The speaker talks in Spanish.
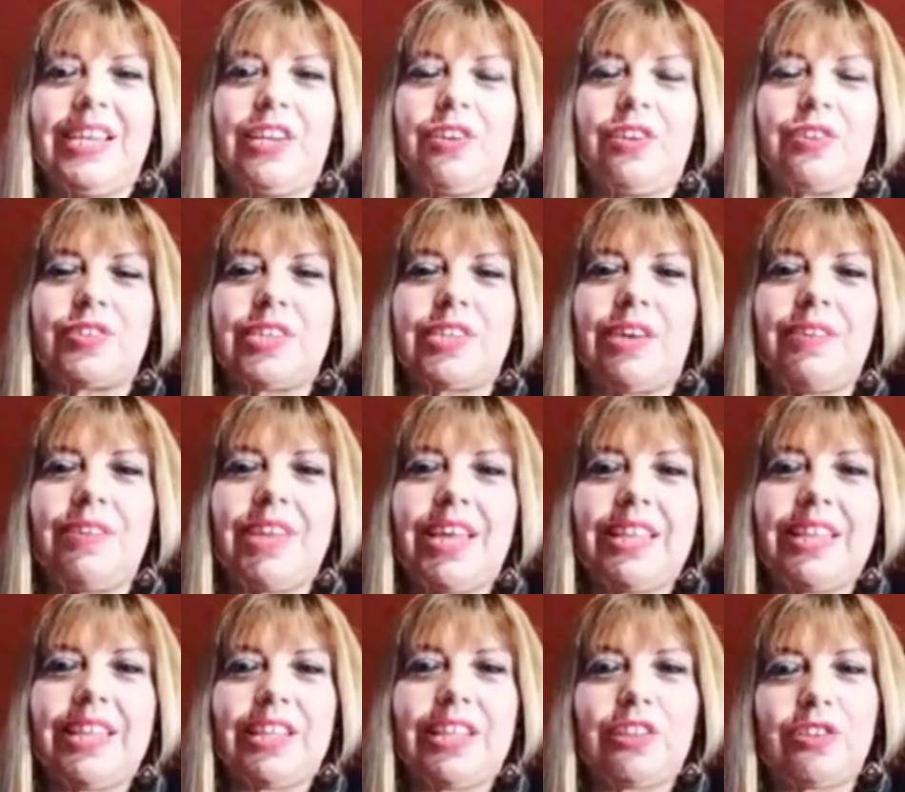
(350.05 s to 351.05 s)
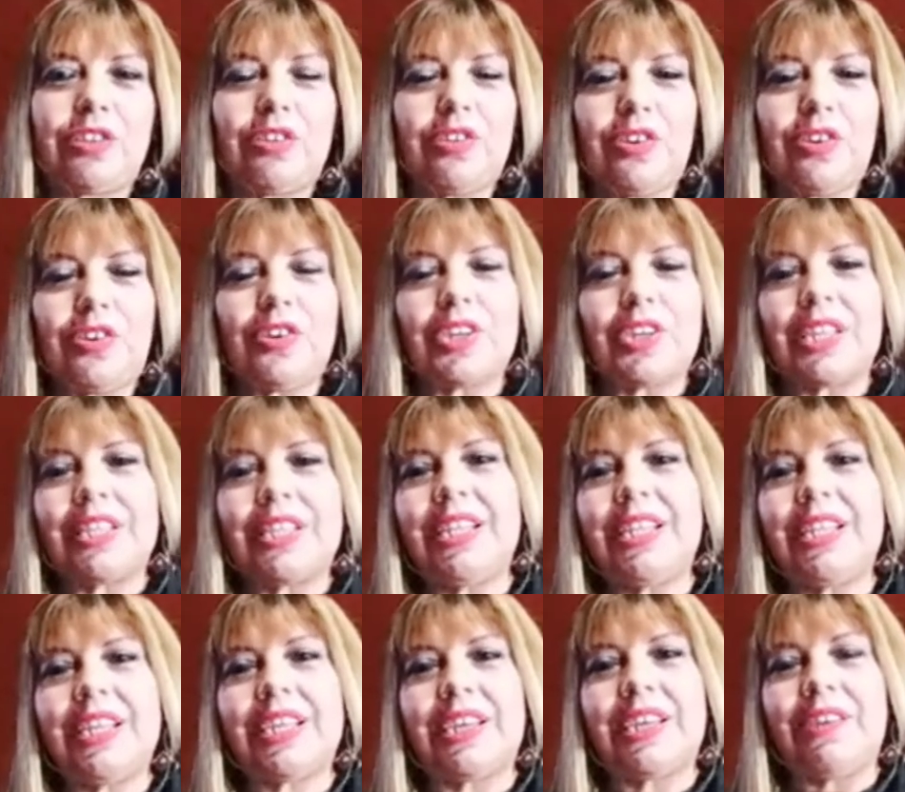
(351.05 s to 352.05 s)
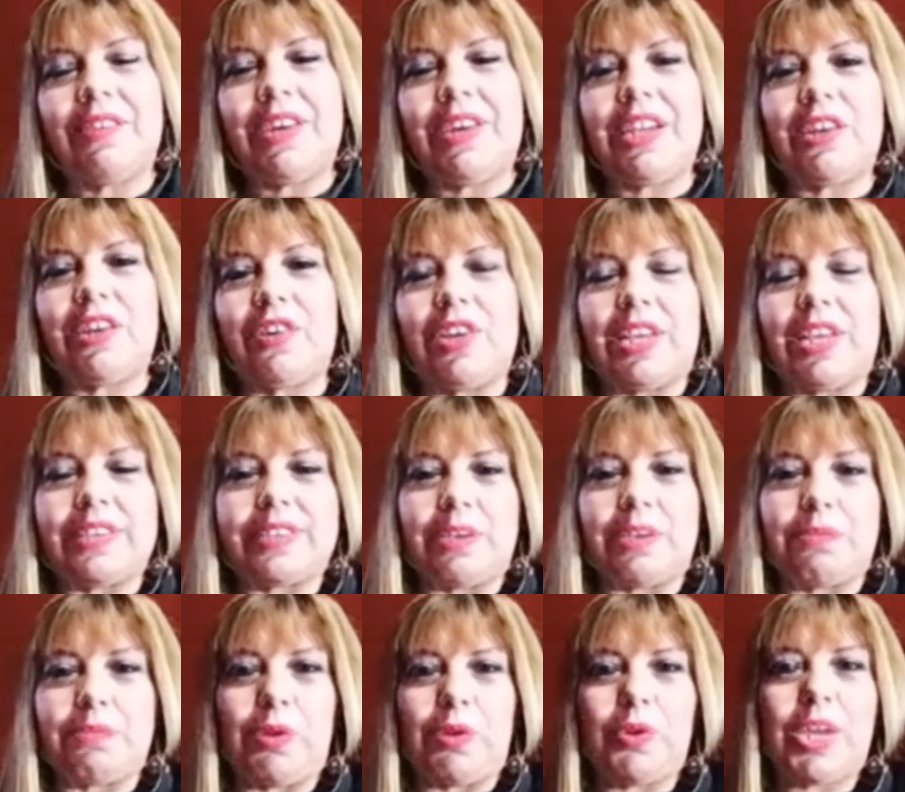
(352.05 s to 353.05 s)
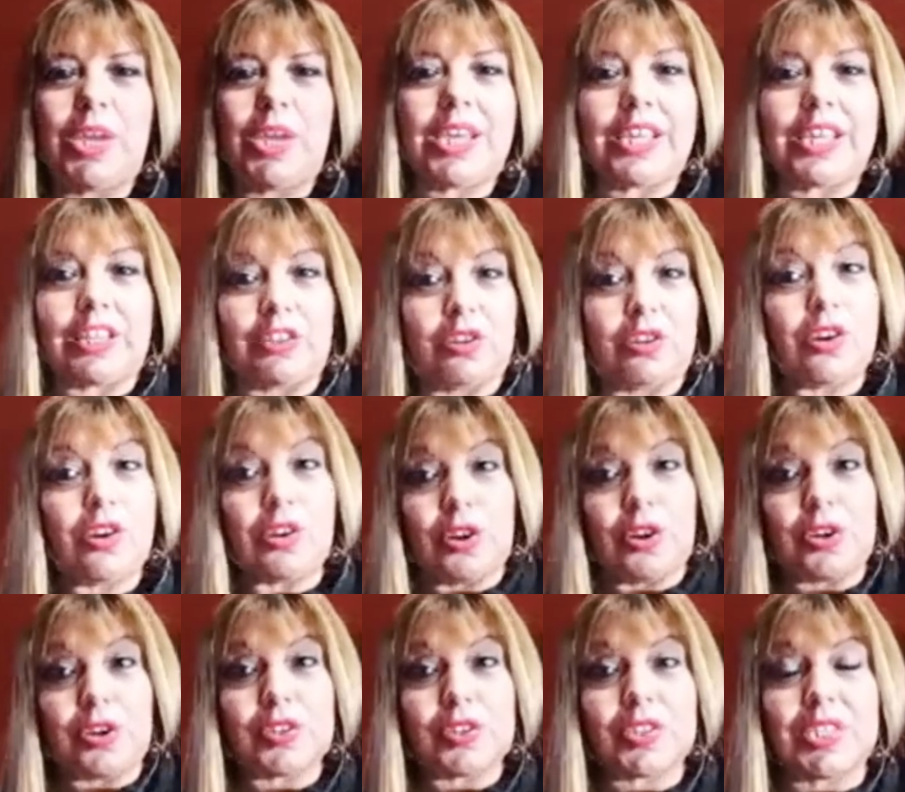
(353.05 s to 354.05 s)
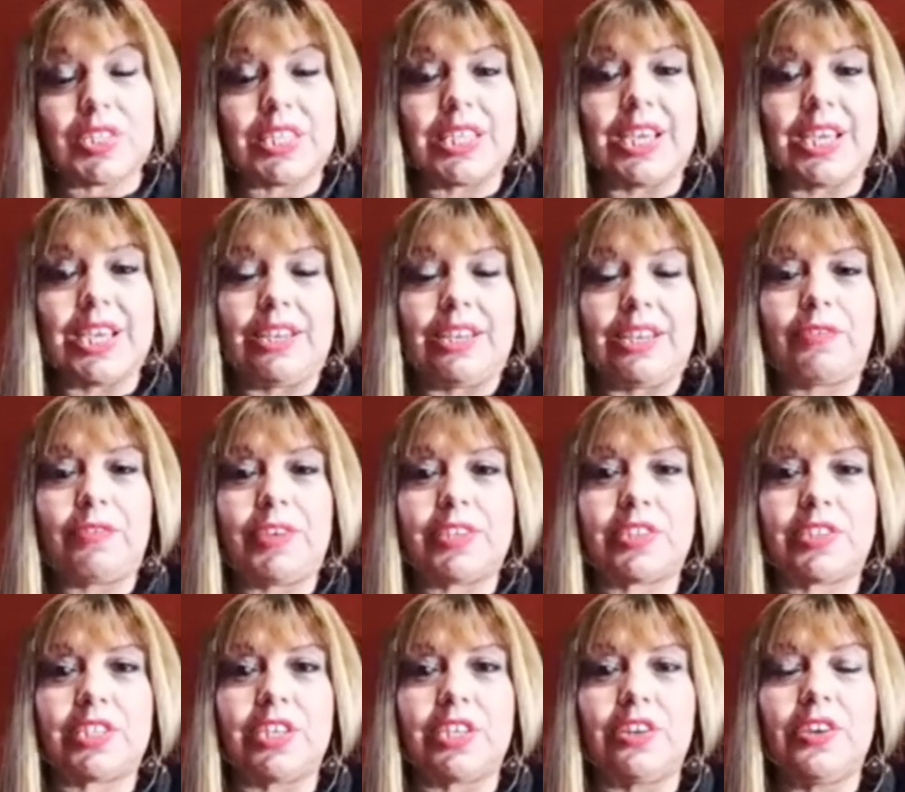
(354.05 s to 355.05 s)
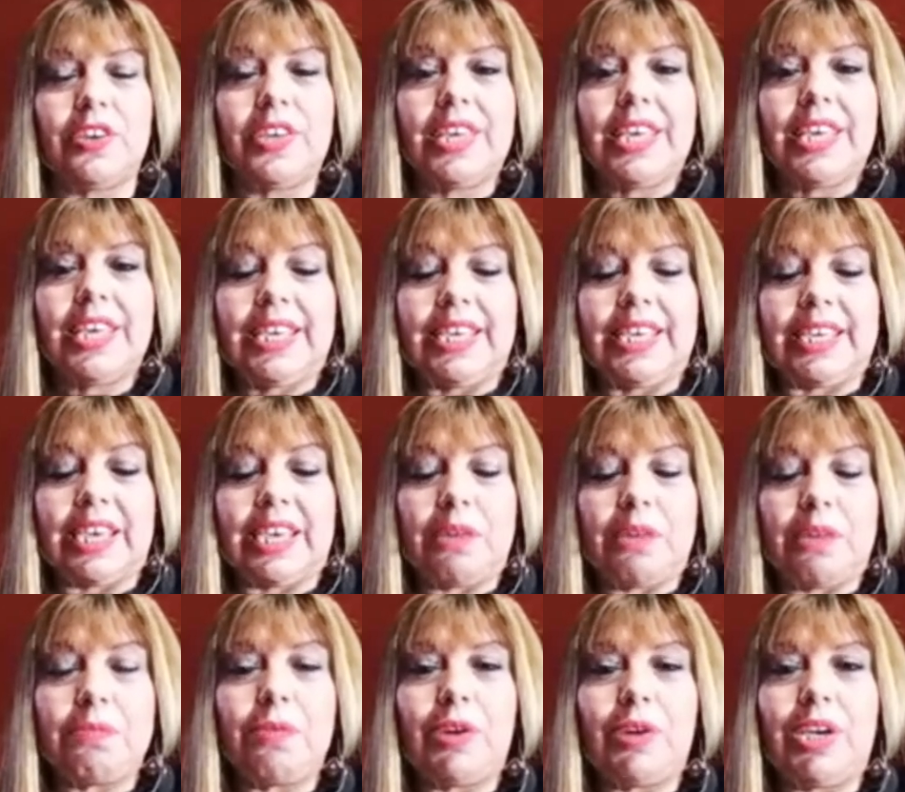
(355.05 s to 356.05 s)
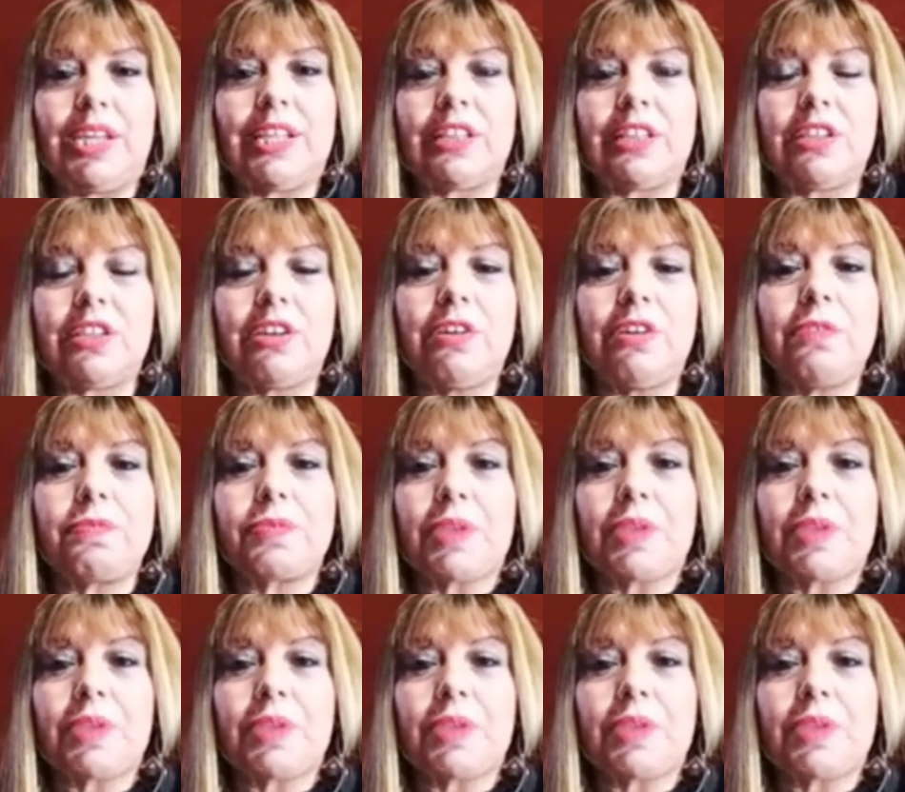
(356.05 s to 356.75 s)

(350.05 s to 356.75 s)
nos habla de todo lo que tiene que ver con las armaduras que todos conocen ya en Efesio y que es muy lindo,